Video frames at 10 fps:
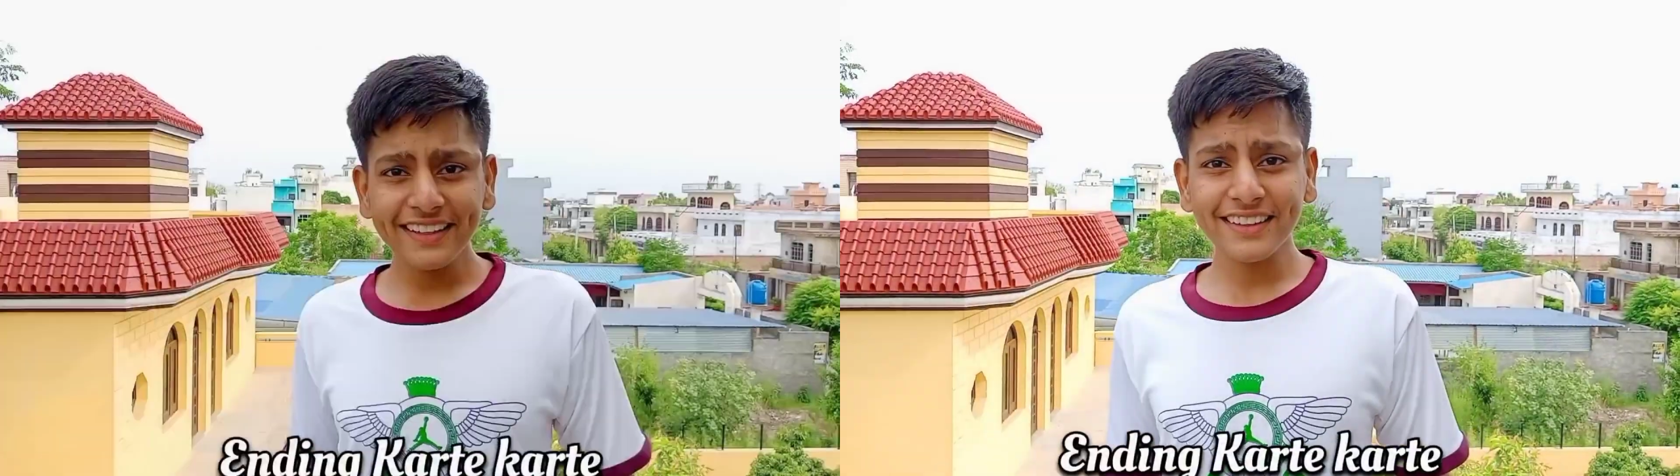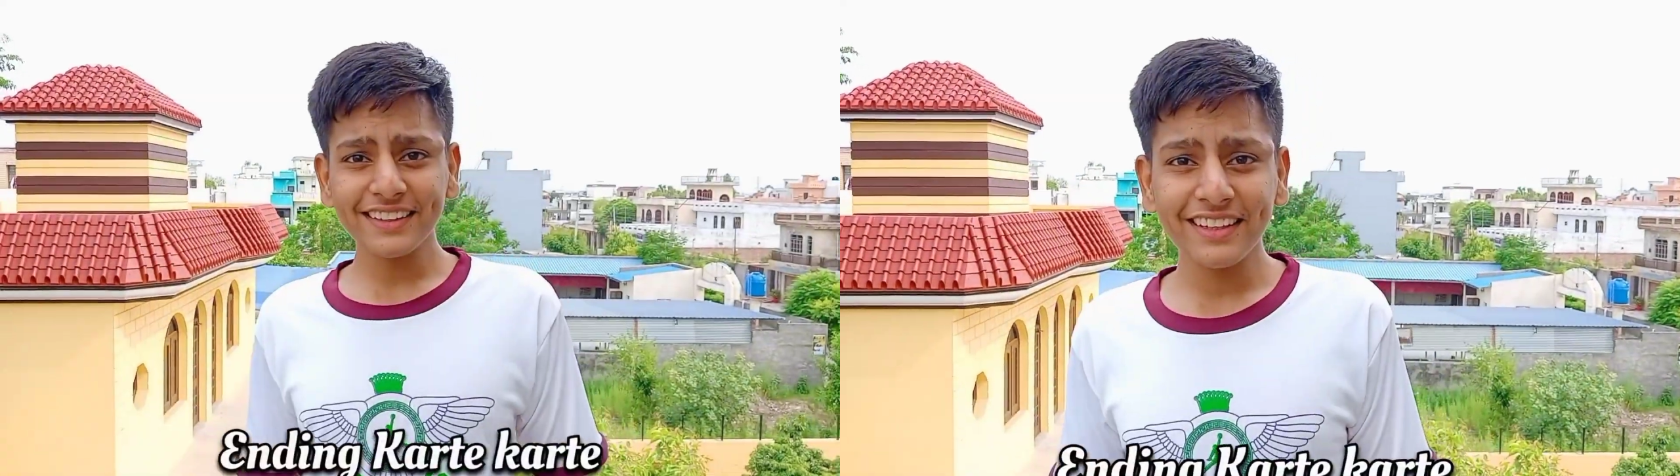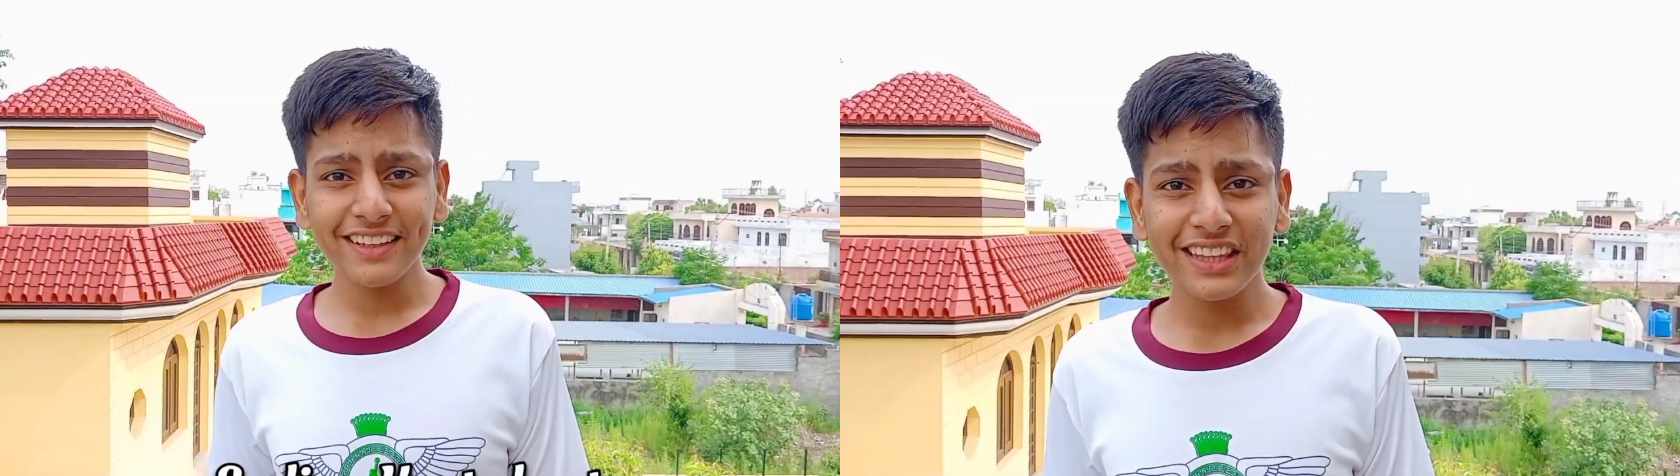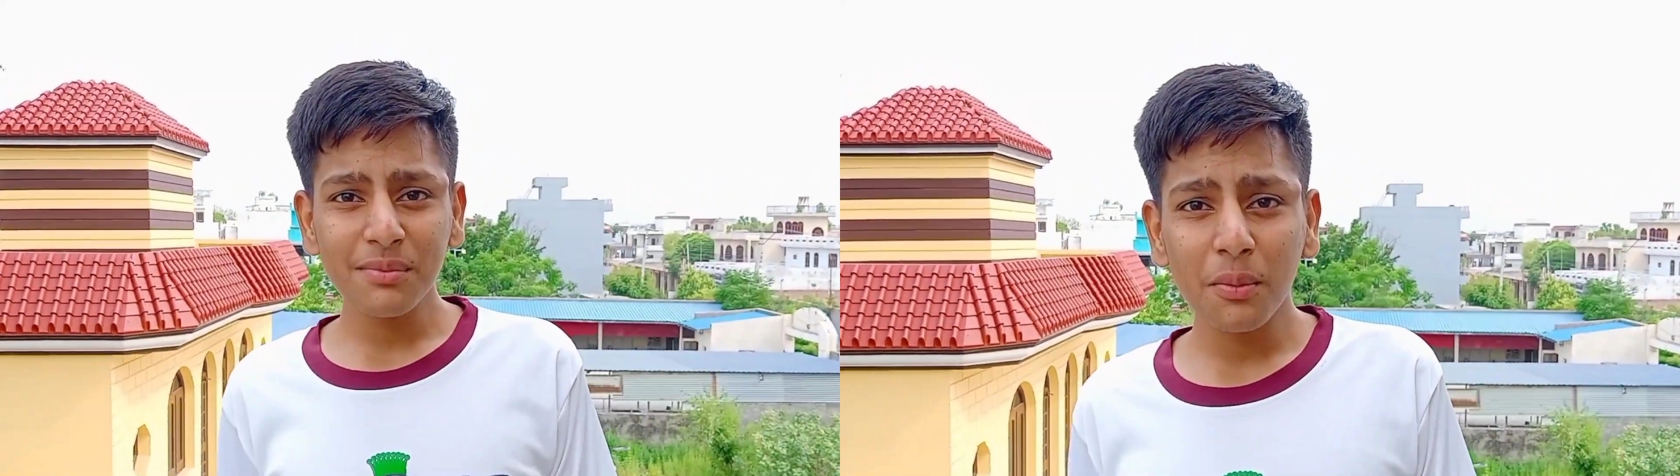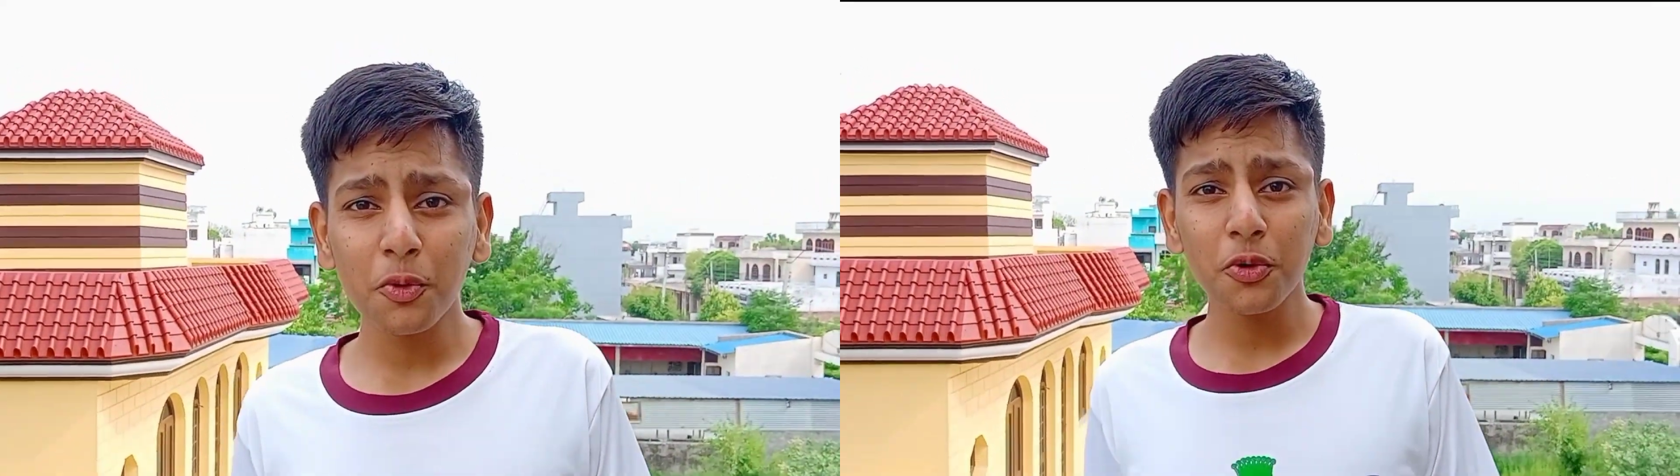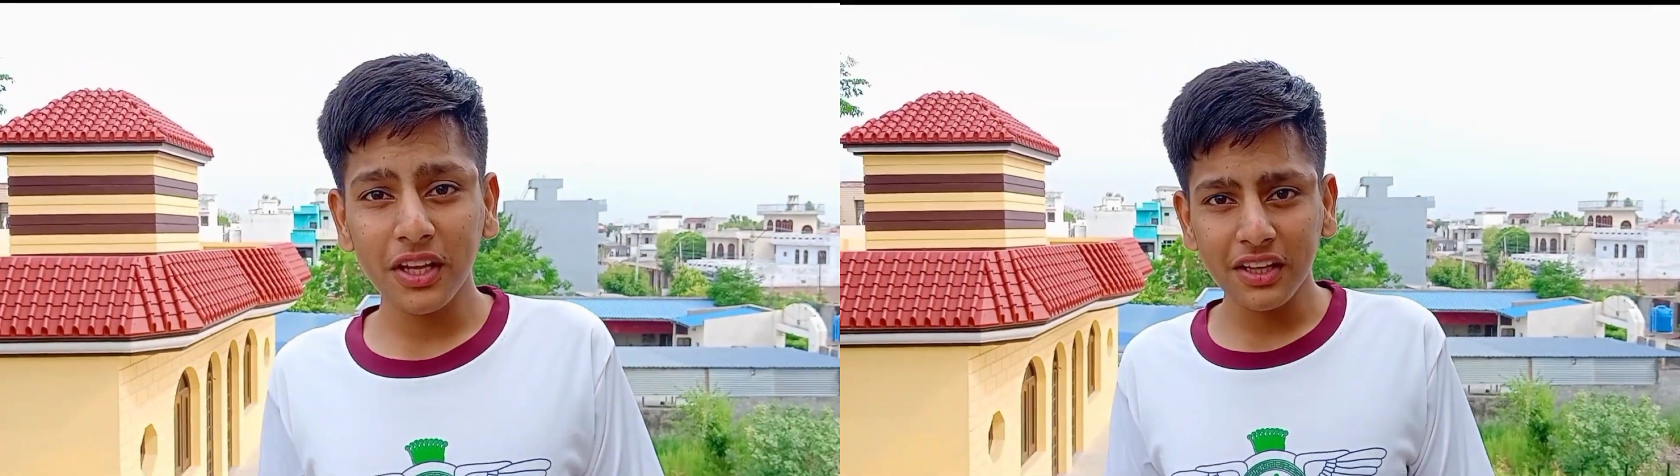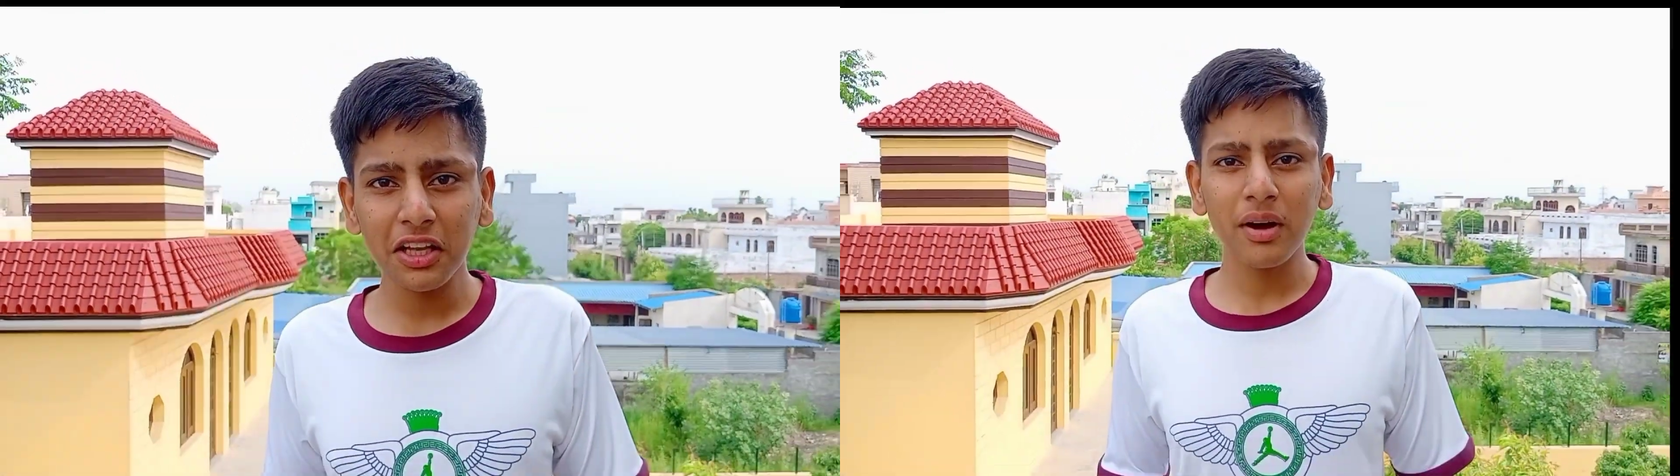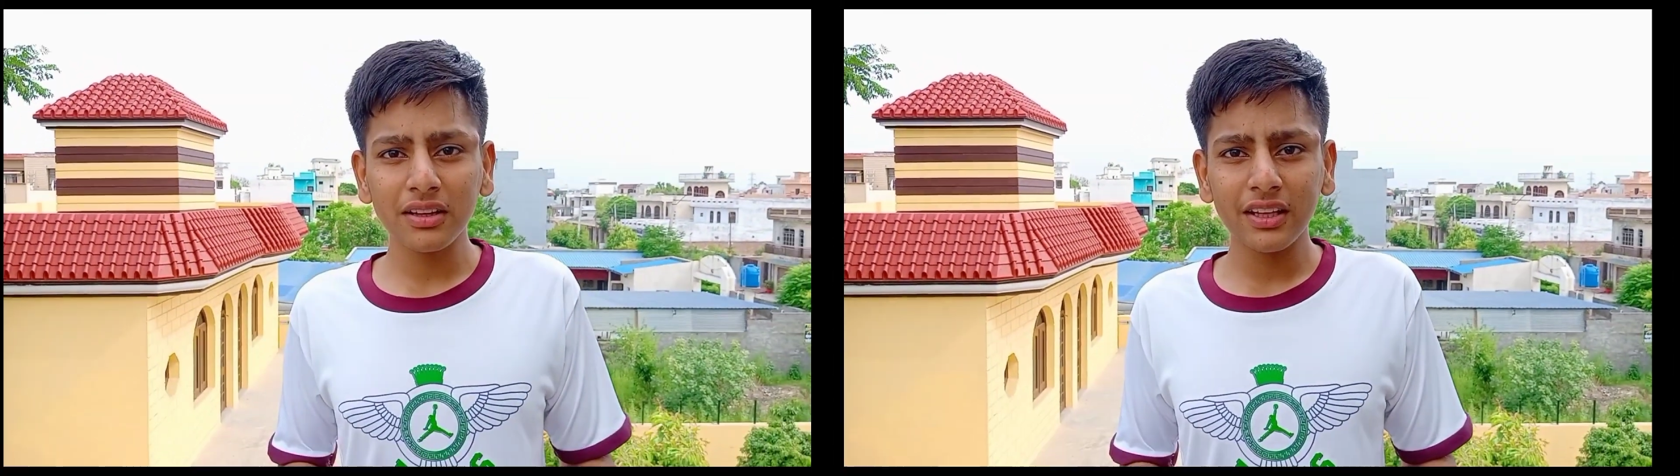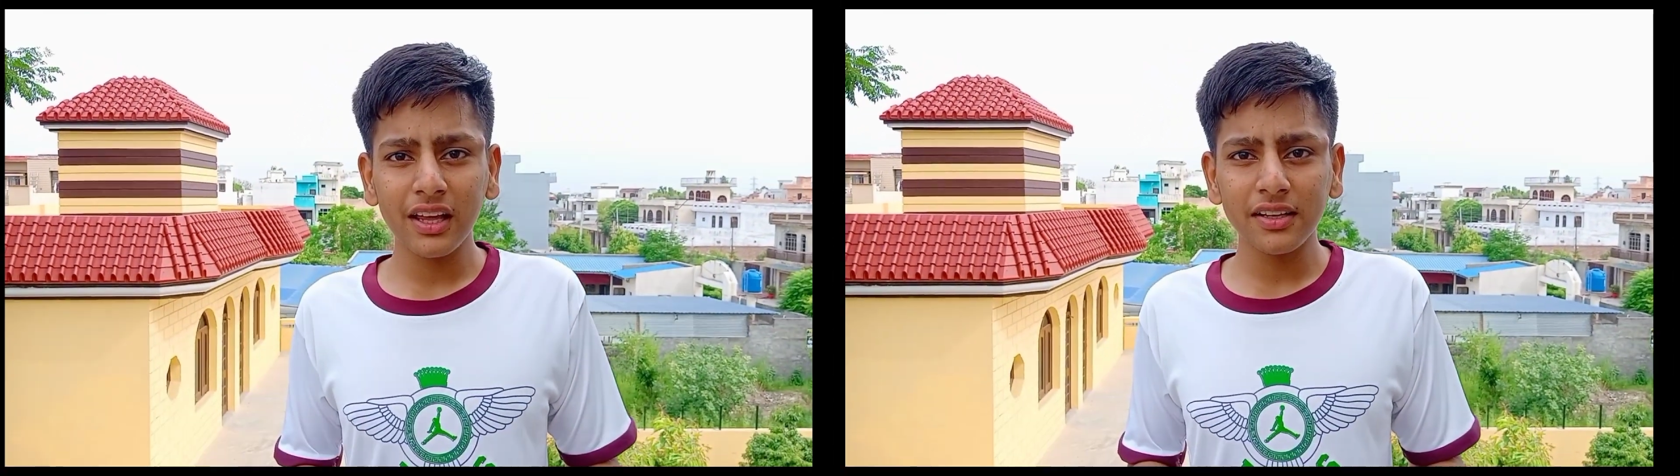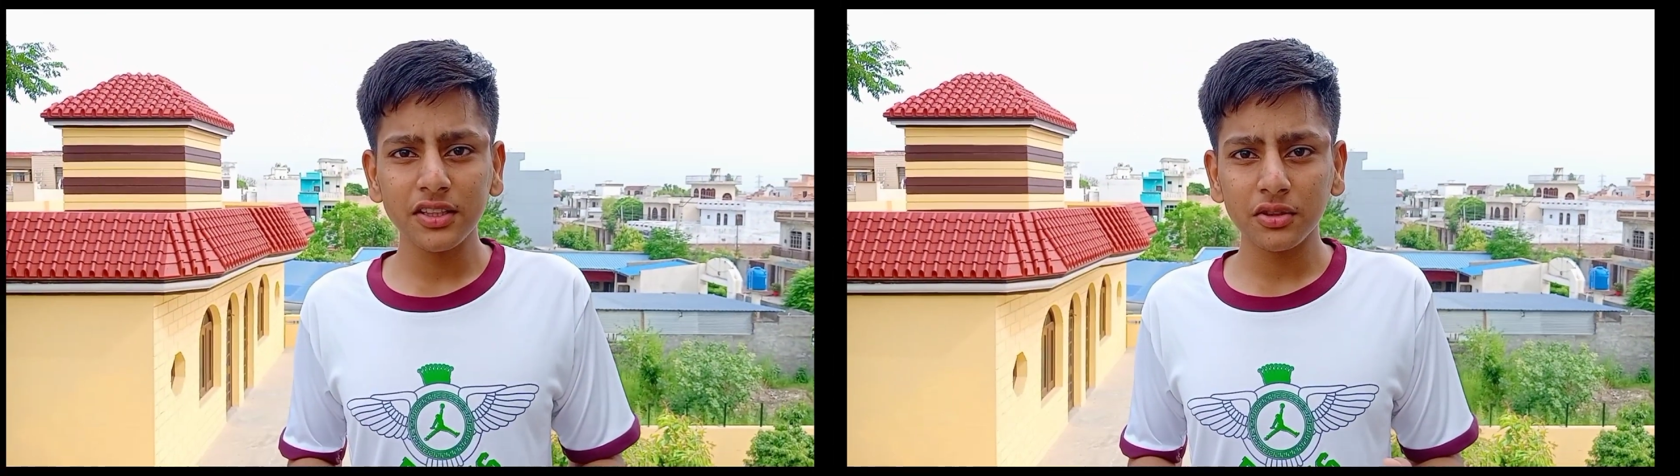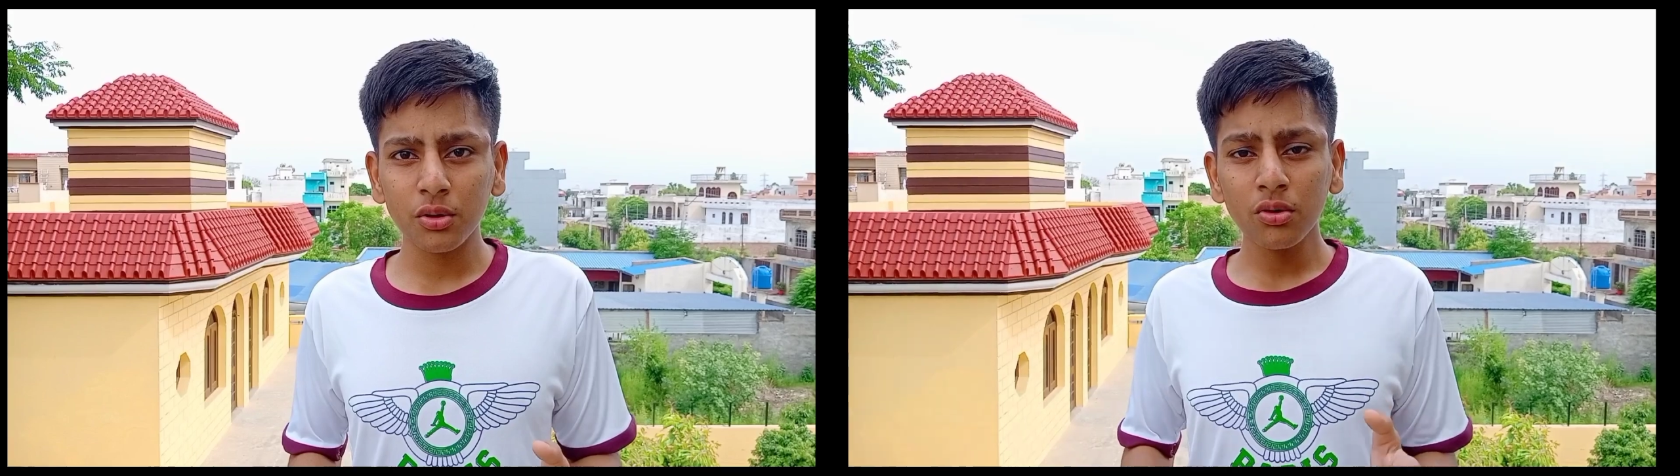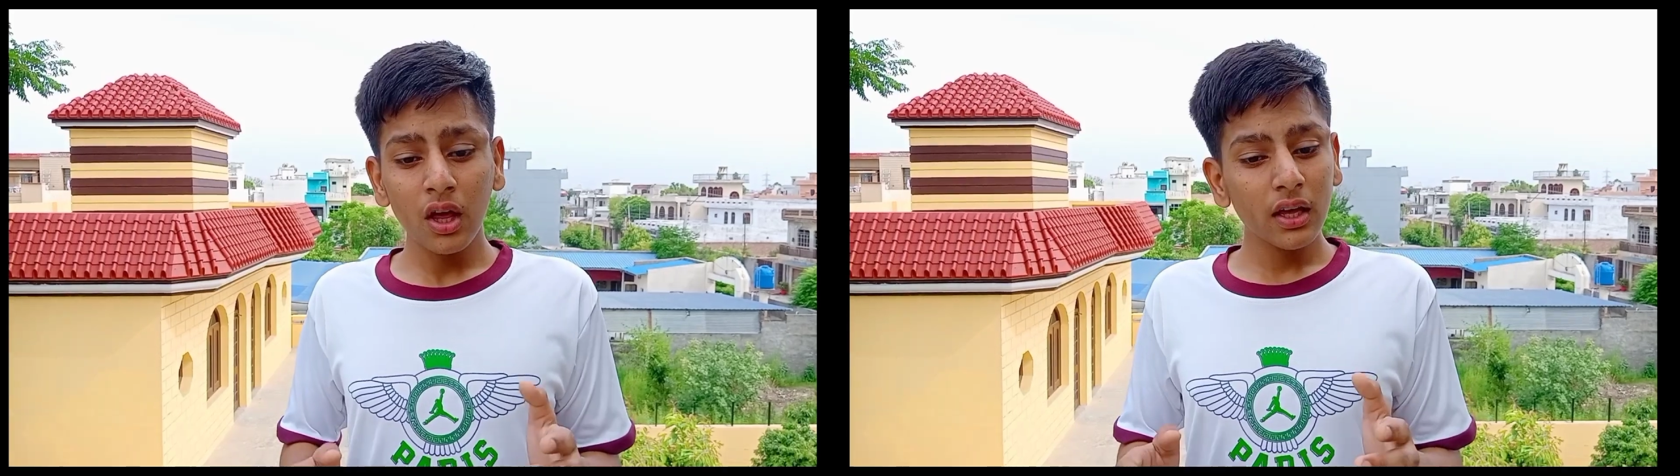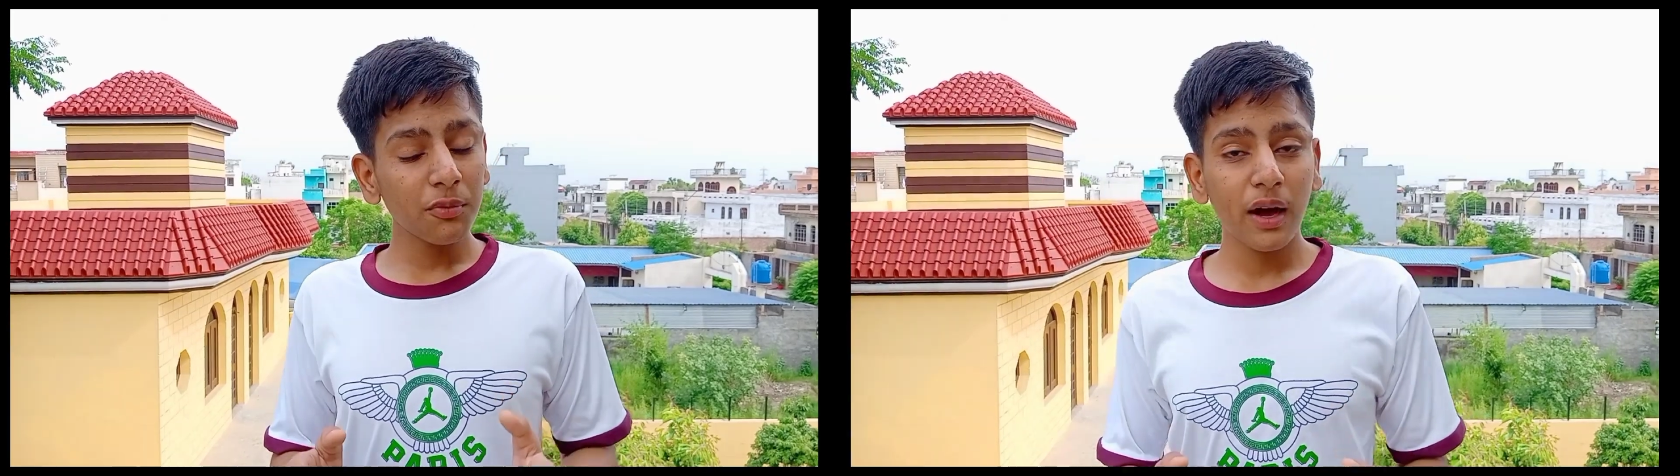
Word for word: एक्टिंग करते करते मैं आपको इतनी बात कहना चाहता हूँ